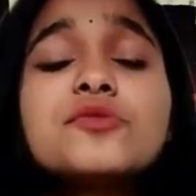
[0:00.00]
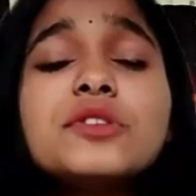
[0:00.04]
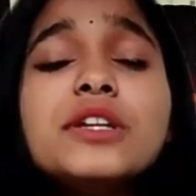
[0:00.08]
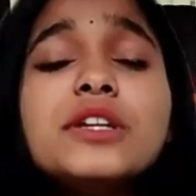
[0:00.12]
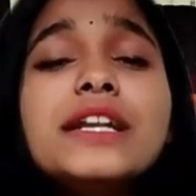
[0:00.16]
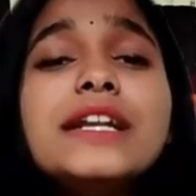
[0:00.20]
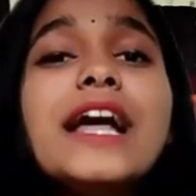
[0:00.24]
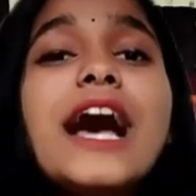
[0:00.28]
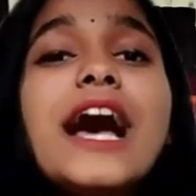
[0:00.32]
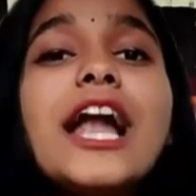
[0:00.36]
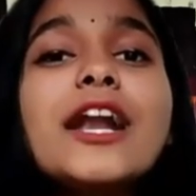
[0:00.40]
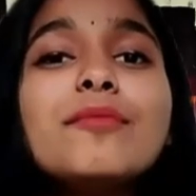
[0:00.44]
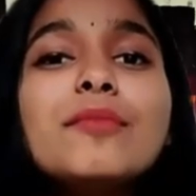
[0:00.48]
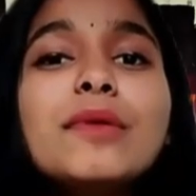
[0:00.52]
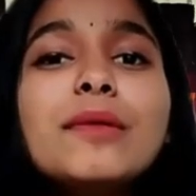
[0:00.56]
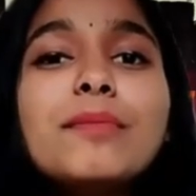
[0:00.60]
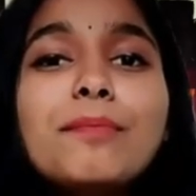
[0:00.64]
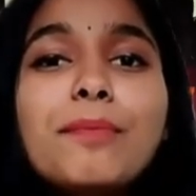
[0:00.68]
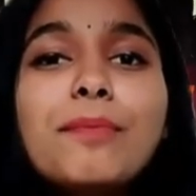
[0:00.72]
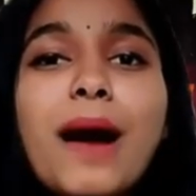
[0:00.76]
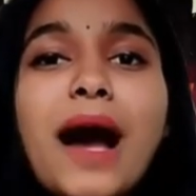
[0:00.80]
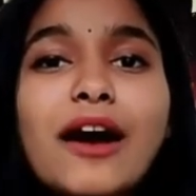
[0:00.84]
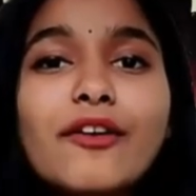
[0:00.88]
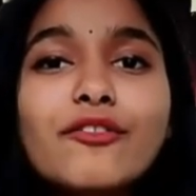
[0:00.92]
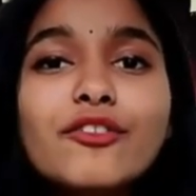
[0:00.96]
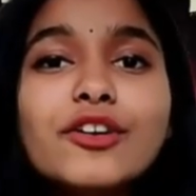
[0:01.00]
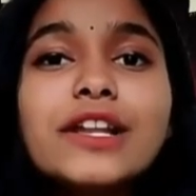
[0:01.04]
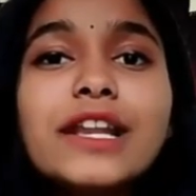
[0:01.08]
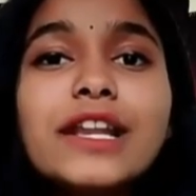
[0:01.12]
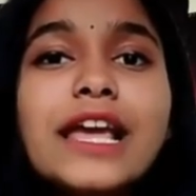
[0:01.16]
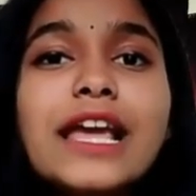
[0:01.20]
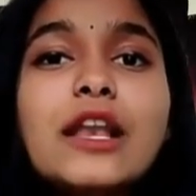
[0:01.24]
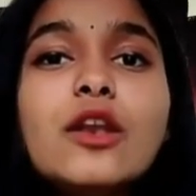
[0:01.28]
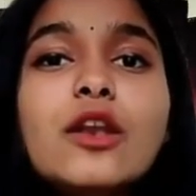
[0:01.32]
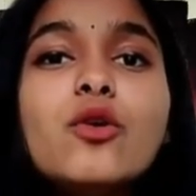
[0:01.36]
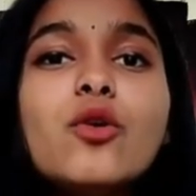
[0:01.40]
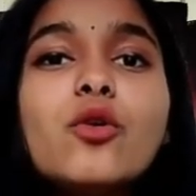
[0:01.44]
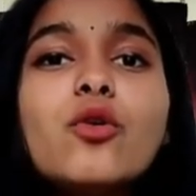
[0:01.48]
स्ट्रीट आर्ट में
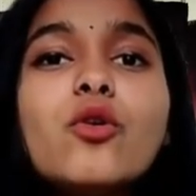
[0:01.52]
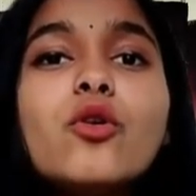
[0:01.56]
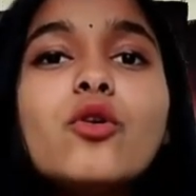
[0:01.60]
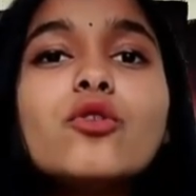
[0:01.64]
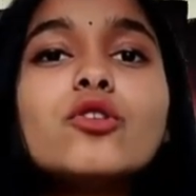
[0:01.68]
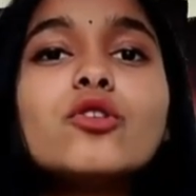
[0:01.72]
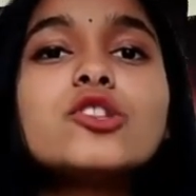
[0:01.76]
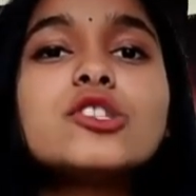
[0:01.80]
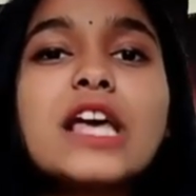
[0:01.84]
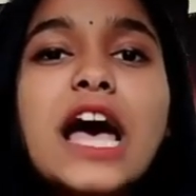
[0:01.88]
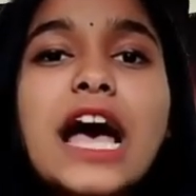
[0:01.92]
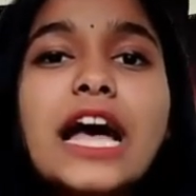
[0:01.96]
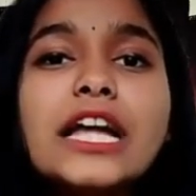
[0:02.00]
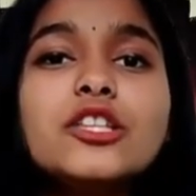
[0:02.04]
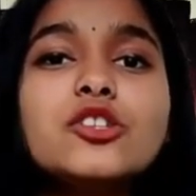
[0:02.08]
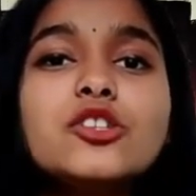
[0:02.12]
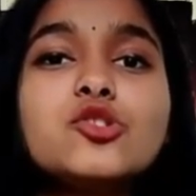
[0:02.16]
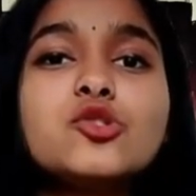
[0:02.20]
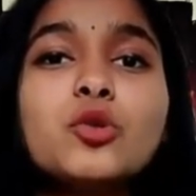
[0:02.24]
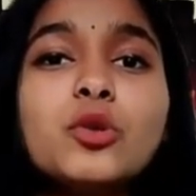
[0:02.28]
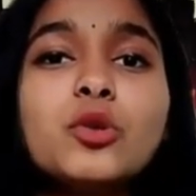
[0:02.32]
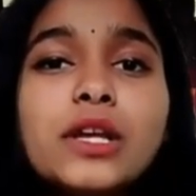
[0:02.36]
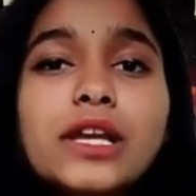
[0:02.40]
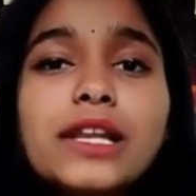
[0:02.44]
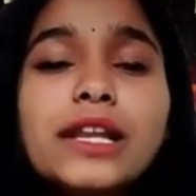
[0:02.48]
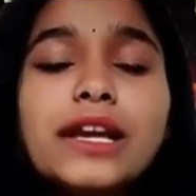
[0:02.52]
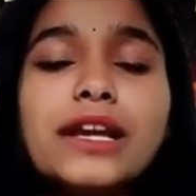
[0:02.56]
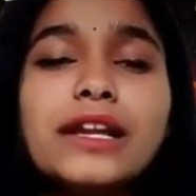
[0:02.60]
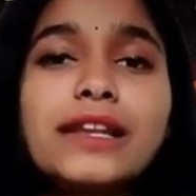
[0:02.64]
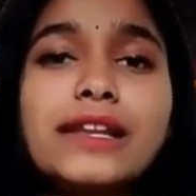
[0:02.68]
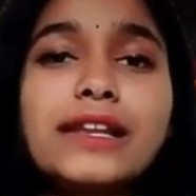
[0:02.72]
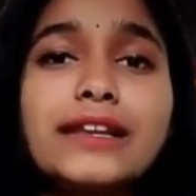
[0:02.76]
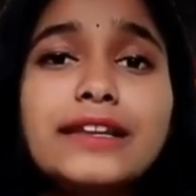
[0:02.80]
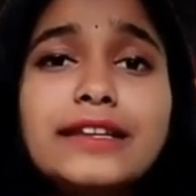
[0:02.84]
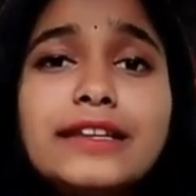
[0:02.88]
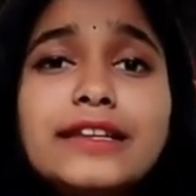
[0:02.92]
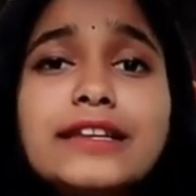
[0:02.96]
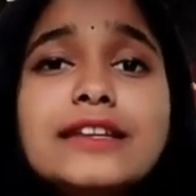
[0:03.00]
पावर है लोगों को साथ जोड़े
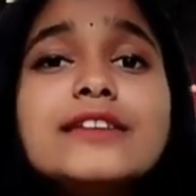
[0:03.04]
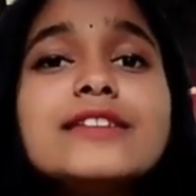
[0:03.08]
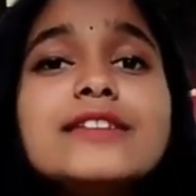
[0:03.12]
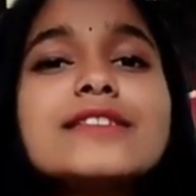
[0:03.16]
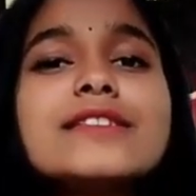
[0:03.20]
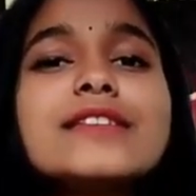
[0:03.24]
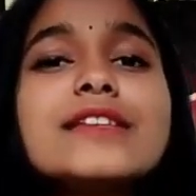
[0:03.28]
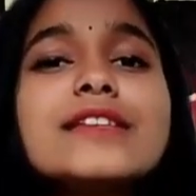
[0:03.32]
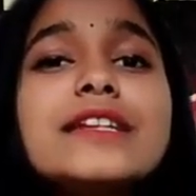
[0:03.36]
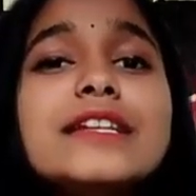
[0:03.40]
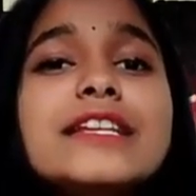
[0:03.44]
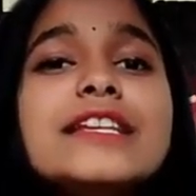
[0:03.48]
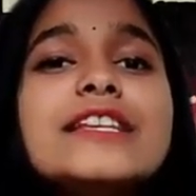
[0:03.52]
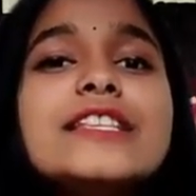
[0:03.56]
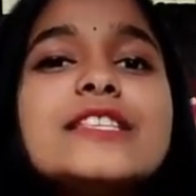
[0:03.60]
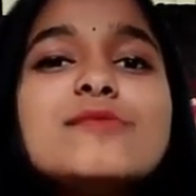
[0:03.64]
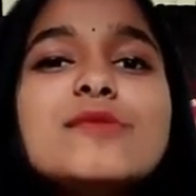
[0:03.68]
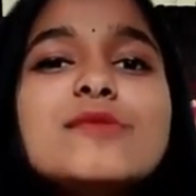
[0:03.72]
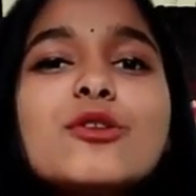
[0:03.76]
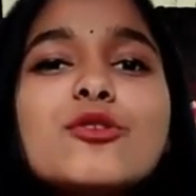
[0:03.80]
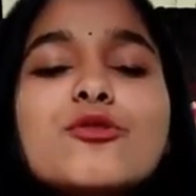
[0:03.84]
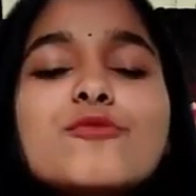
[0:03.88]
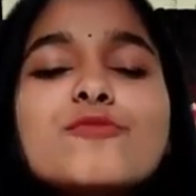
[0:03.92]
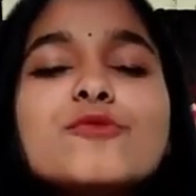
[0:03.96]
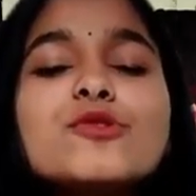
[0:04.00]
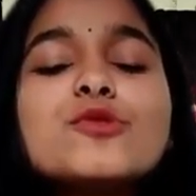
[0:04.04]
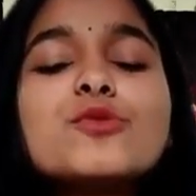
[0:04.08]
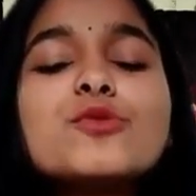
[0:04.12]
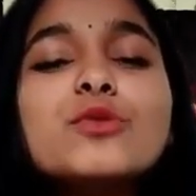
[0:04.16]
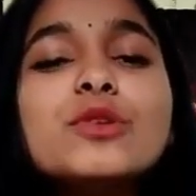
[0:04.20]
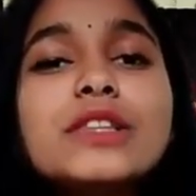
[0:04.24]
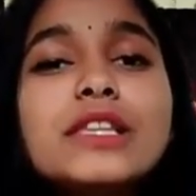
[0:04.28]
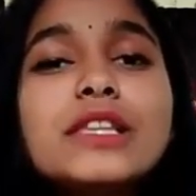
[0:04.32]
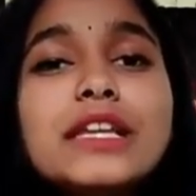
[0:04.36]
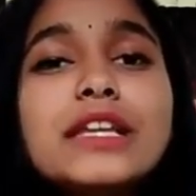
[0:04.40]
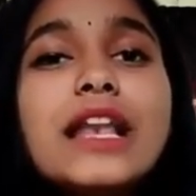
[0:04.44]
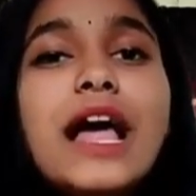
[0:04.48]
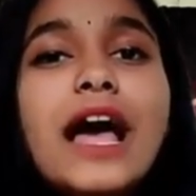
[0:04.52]
रखने की सिटीज में
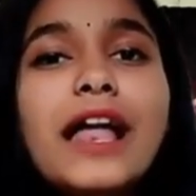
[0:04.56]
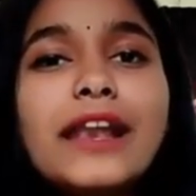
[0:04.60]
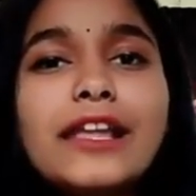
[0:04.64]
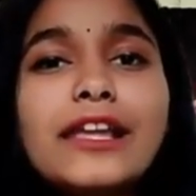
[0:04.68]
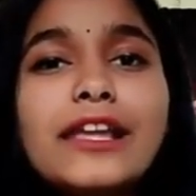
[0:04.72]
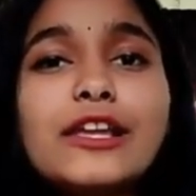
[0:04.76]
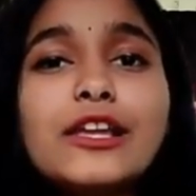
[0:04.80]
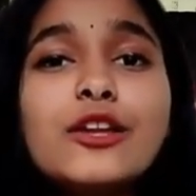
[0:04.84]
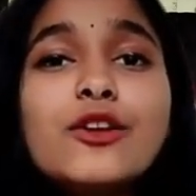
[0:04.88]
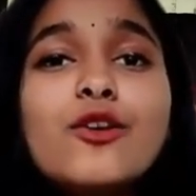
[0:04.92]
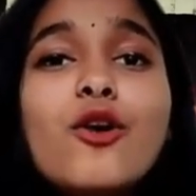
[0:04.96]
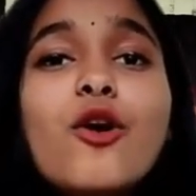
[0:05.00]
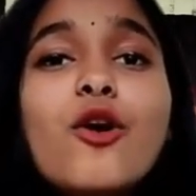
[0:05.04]
खूबसूरती लाने